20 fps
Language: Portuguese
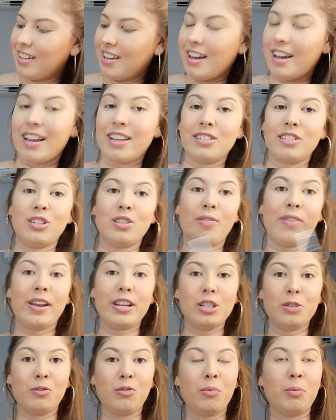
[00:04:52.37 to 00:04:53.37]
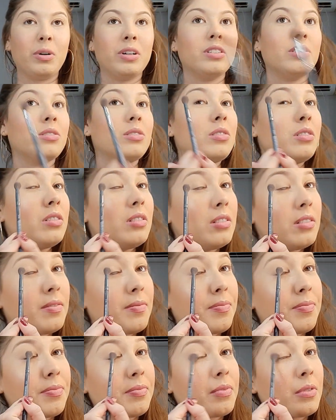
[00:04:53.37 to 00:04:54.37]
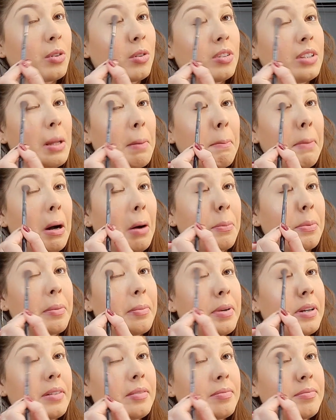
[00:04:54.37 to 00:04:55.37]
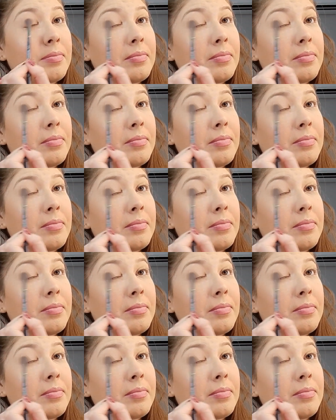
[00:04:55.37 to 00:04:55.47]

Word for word: Aí a gente vai esfumando toda a pálpebra.